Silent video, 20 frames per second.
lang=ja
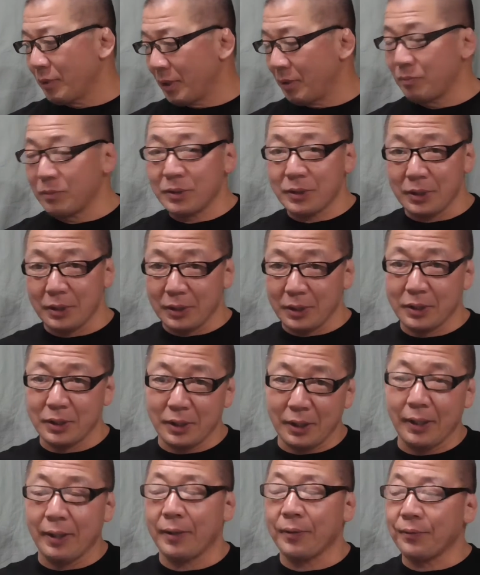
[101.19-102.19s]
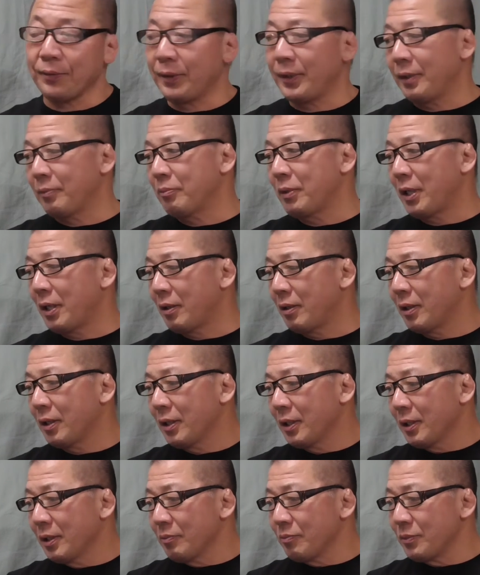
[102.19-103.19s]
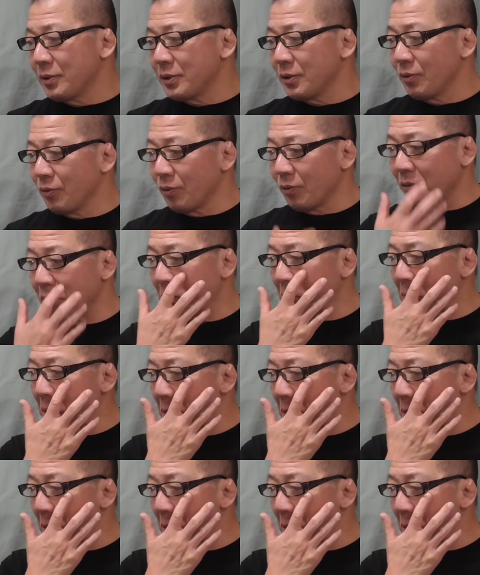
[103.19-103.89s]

まあ、店に来てでまあ店の